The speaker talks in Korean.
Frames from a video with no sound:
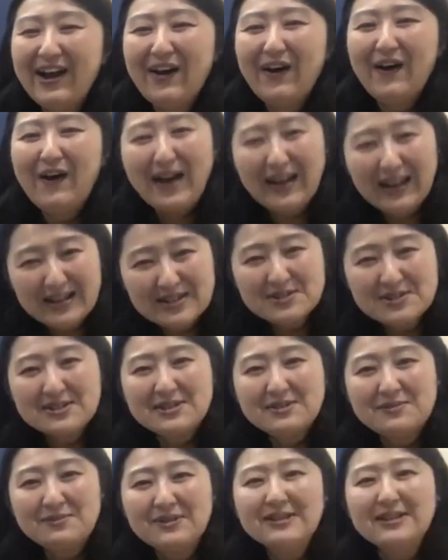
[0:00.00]

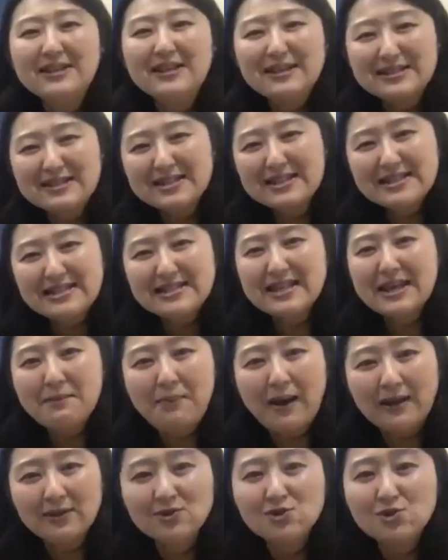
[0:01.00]
황혜수님은 CCM
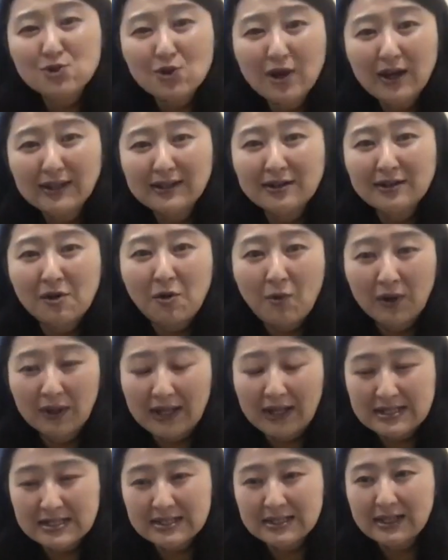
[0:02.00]
반주하는 거
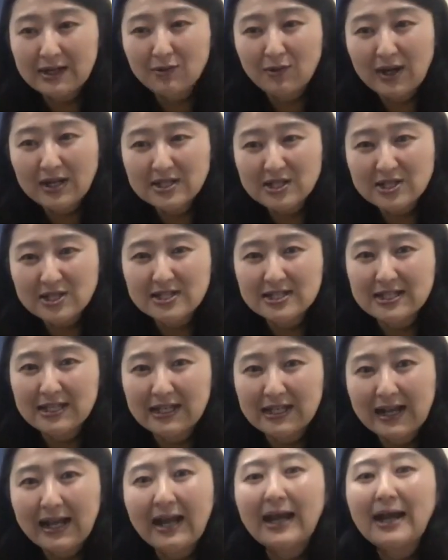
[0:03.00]
원하신다고
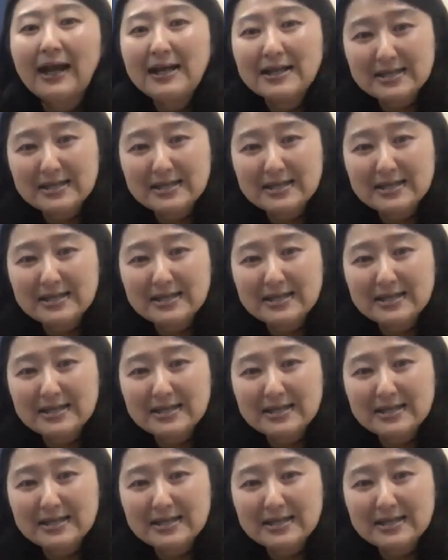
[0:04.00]
하셨으니까